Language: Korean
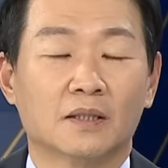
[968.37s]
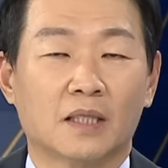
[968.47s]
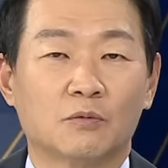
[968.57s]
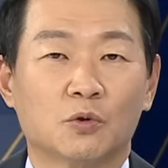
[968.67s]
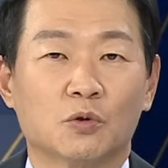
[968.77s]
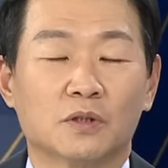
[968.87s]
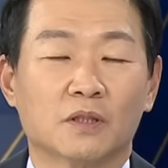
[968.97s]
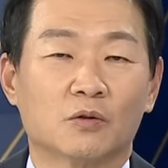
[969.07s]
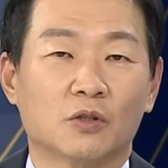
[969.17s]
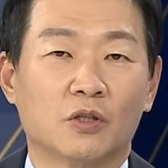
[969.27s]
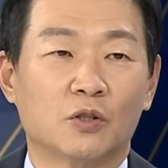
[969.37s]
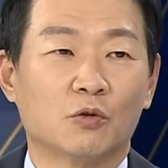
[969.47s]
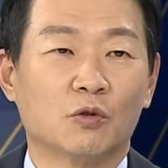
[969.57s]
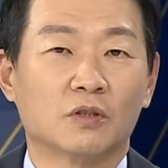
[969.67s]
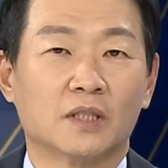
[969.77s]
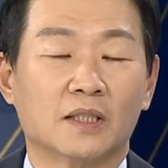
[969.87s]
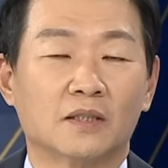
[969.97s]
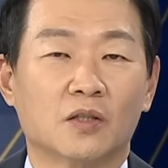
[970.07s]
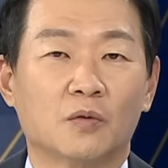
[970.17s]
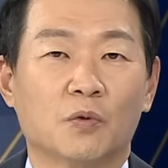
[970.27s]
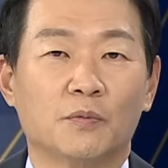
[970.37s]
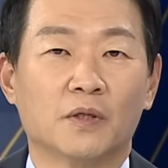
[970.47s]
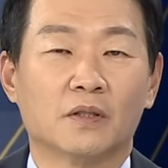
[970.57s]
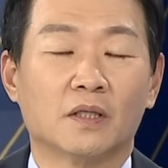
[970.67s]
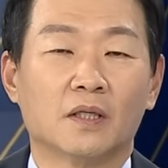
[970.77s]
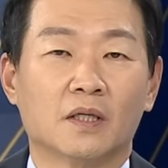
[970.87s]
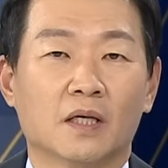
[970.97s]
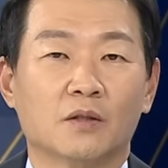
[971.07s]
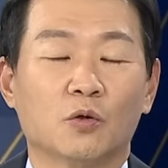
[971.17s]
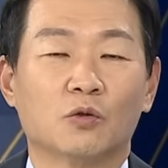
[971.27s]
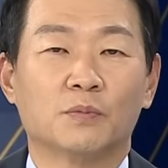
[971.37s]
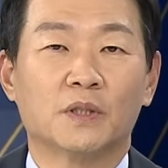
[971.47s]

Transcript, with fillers: 사무총장 또 여의도 원건장 인선을 보면 한동훈